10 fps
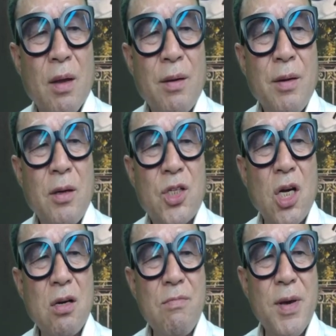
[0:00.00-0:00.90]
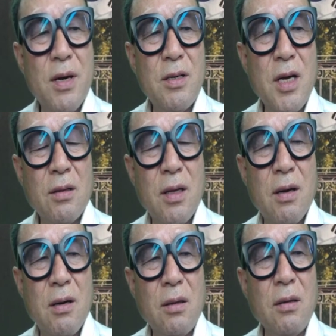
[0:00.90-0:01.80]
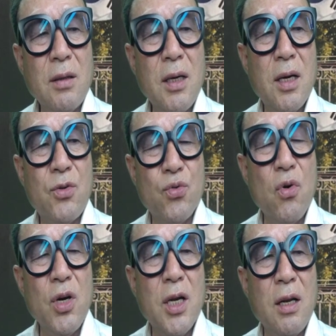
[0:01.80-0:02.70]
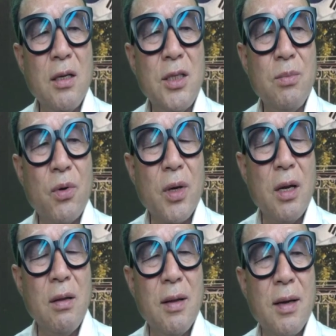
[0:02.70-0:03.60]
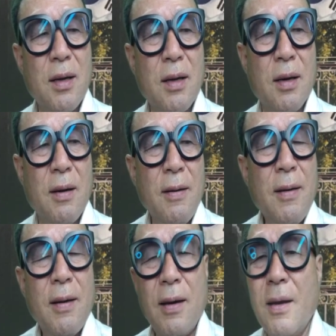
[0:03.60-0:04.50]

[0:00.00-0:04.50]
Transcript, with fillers: 음, 철근 배열 상태 어떻게 준공이 났는지 모르겠는데 에,